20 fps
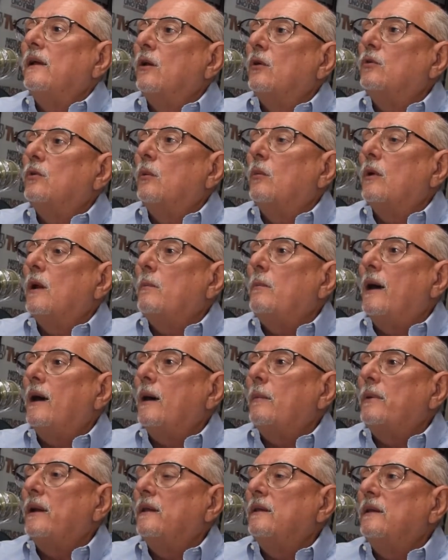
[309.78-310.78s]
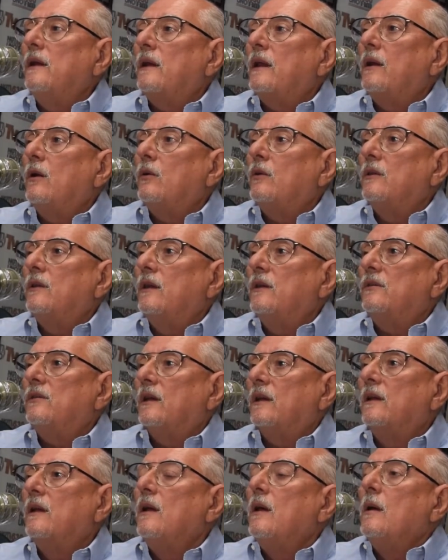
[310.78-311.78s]
y los tumores van a prender y nos
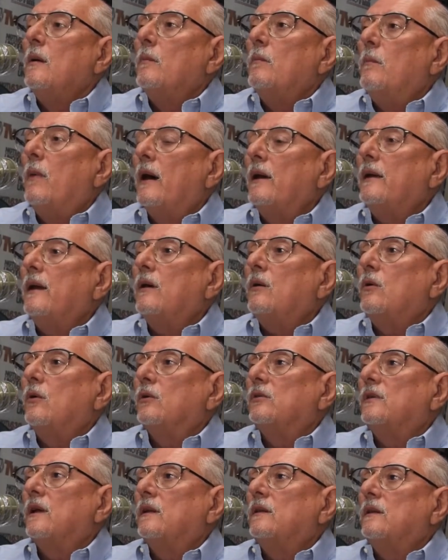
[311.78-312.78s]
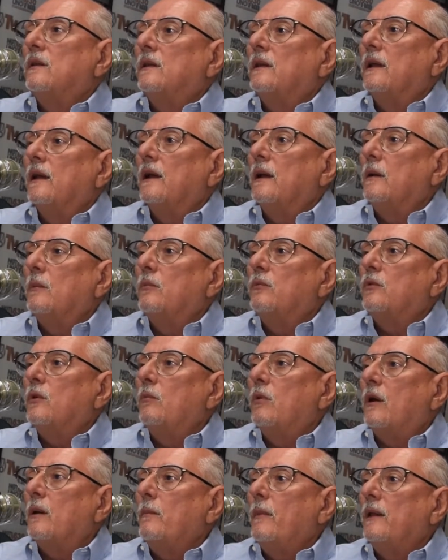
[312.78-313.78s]
dicen varias cosas. Tienen
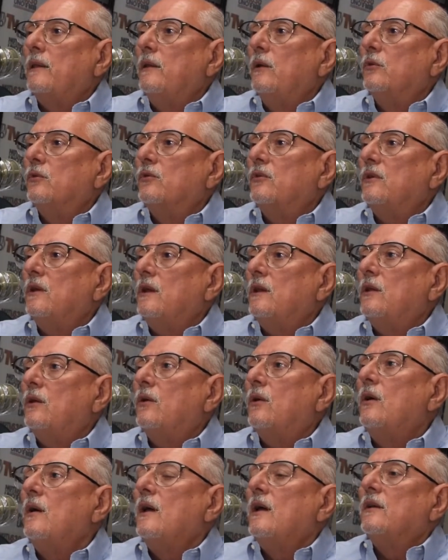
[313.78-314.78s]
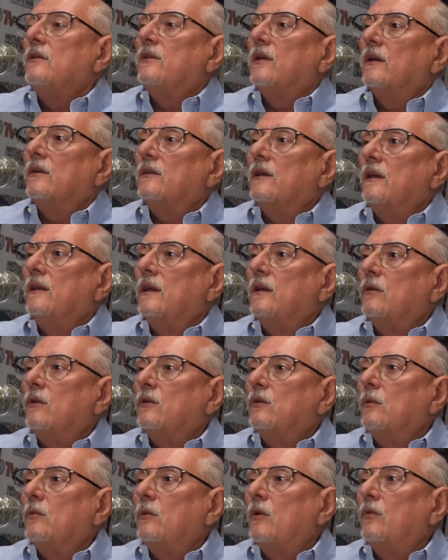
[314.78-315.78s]
tumores más de un sitio, se ha extendido
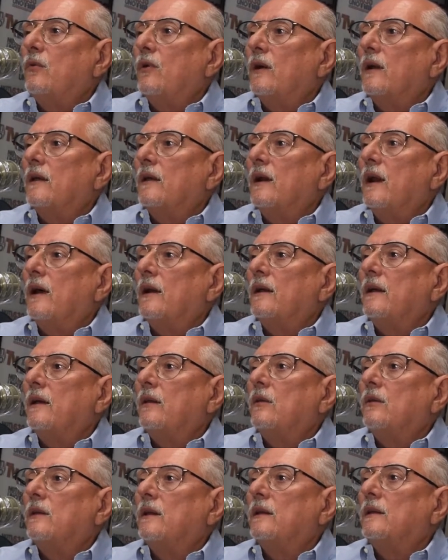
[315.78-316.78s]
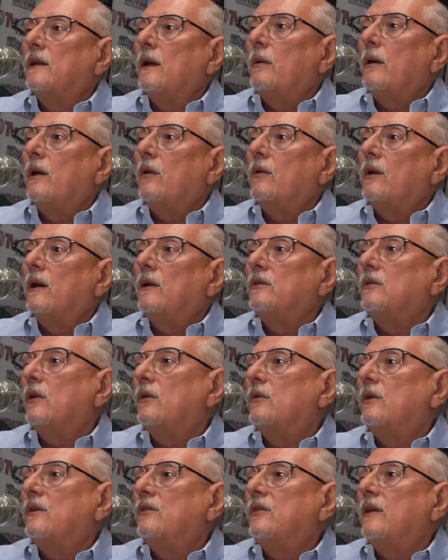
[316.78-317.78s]
el tumor fuera del área donde estaba
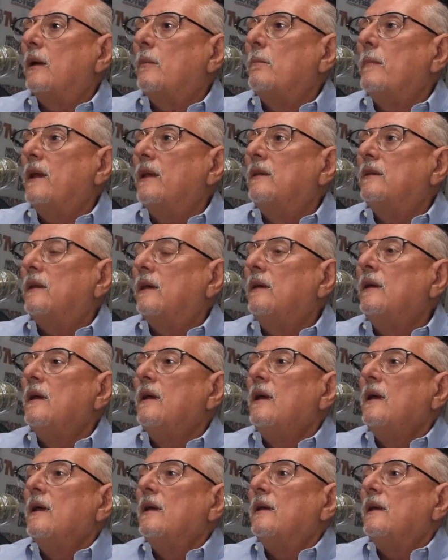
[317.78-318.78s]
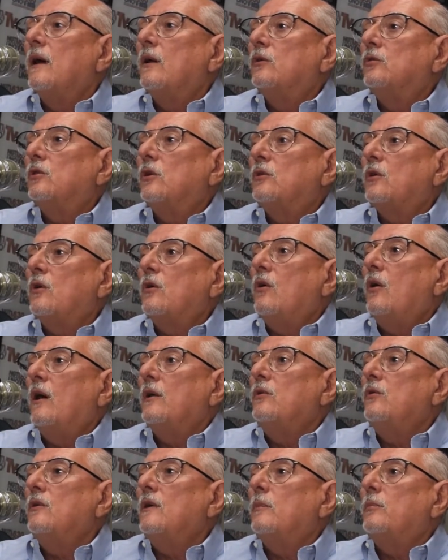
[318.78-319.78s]
localizado inicialmente y a nosotros nos
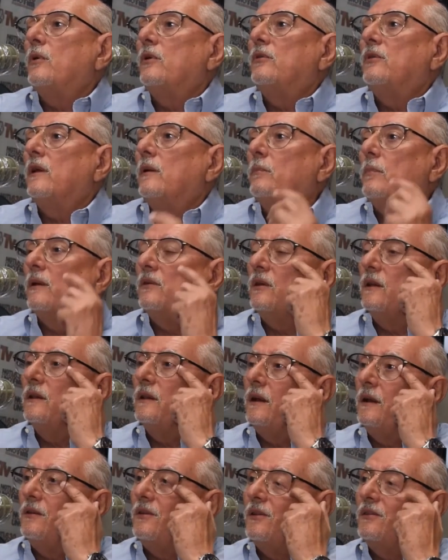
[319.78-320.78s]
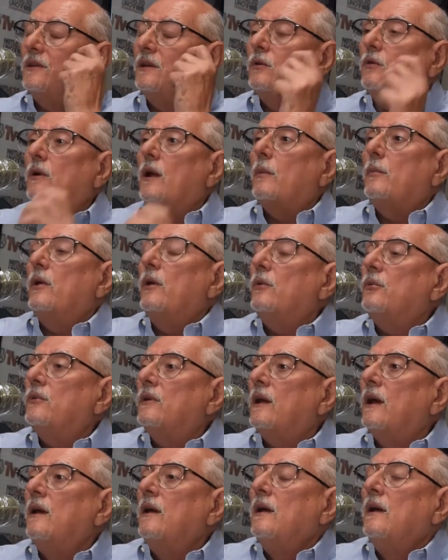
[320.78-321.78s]
ayuda por si el paciente necesita una
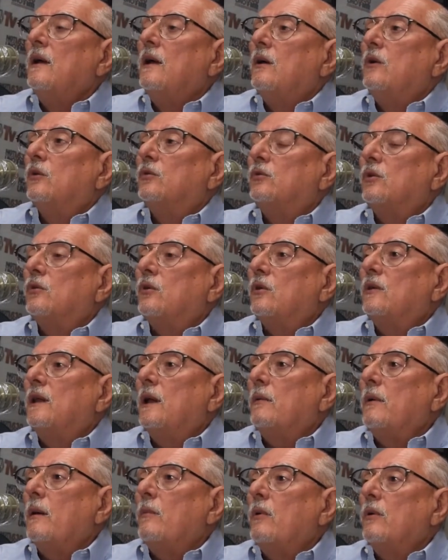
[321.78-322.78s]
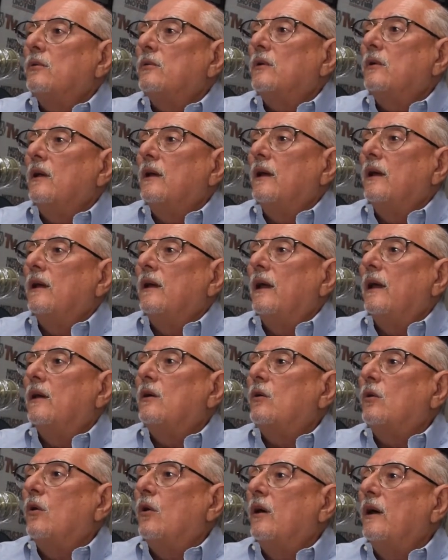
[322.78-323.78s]
biopsia, nosotros debemos
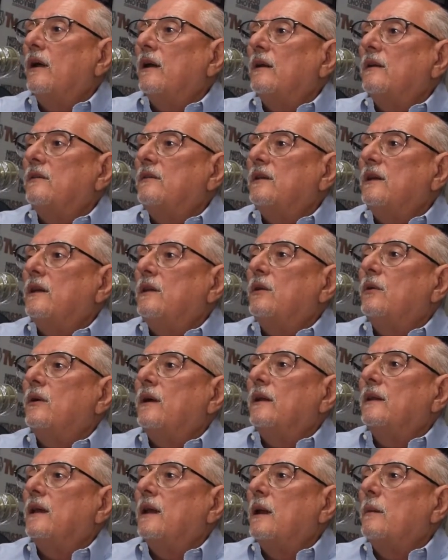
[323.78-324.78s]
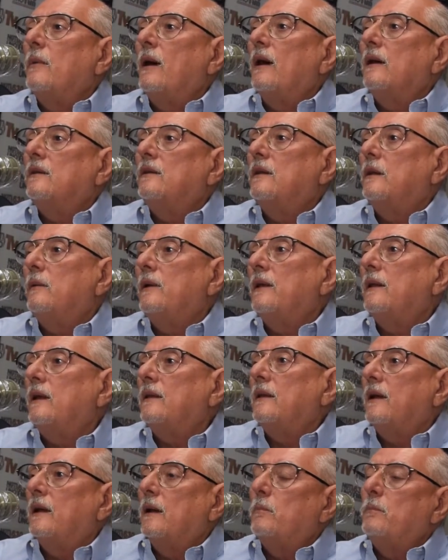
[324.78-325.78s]
escoger el sitio que tiene más
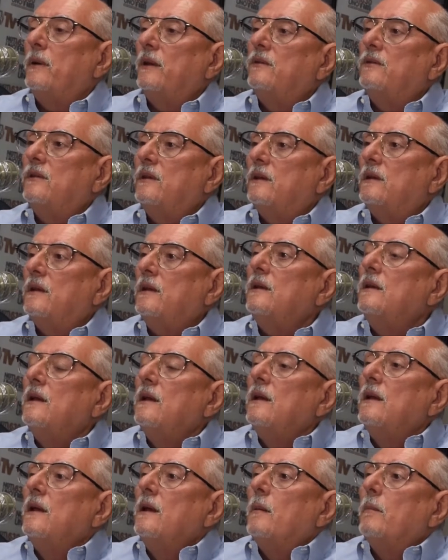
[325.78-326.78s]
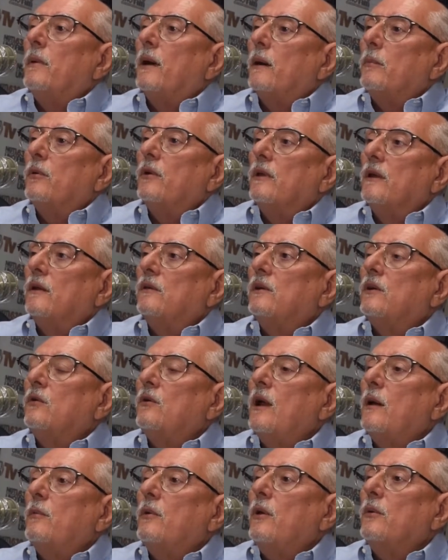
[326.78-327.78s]
actividad en el pet city para poder hacer
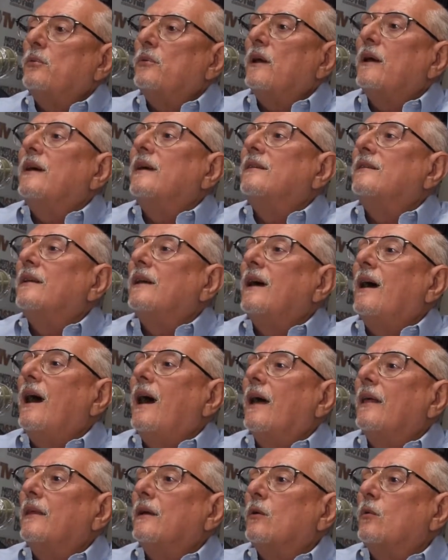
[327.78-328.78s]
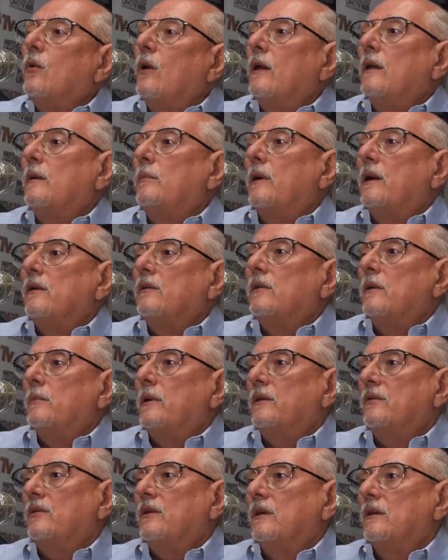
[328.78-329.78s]
una biopsia que sea adecuada para ese
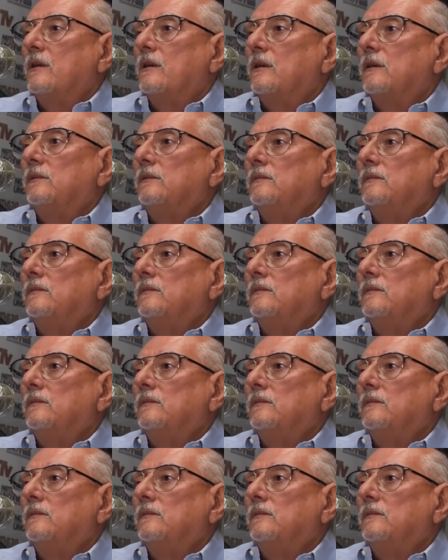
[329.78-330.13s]
paciente.